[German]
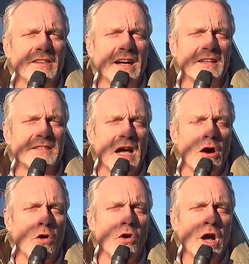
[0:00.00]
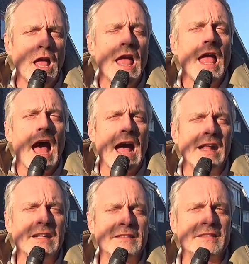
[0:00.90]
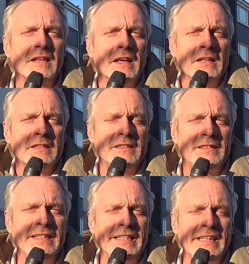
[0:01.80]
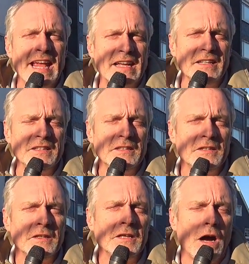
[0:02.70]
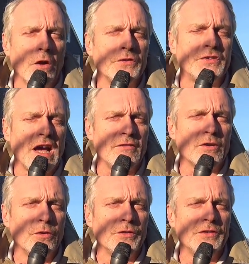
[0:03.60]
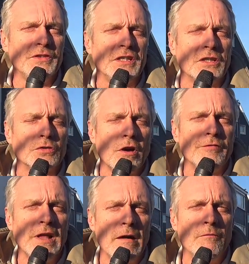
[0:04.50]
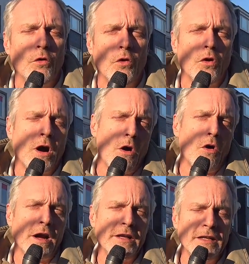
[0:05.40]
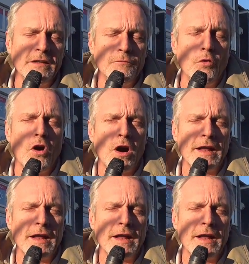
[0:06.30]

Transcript: war es auch, als die Jecken aus Daverkusen sich getroffen haben, wo auch in, wo auch